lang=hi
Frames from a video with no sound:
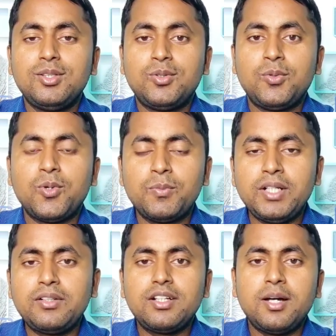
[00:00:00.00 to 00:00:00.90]
तो
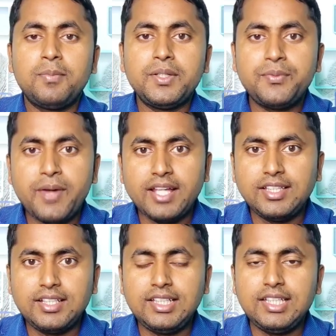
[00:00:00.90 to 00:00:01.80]
गवर्नमेंट अपने
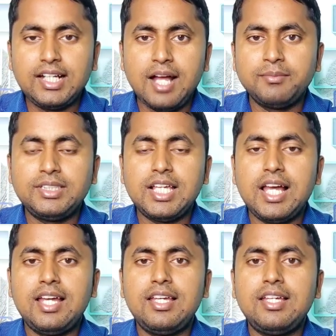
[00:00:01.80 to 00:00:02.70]
फायदे के लिए काम
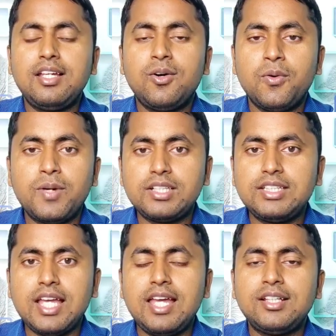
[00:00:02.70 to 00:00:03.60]
किया है ऑफर
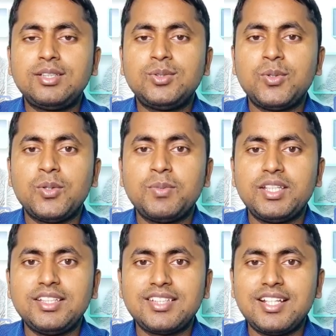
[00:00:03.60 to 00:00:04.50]
दिया है कि जो लोग
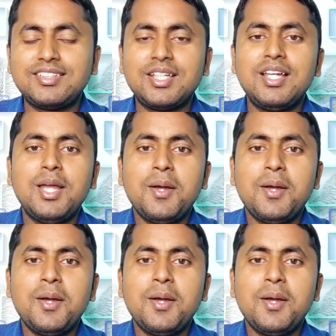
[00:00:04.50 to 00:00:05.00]
भी इस तरह से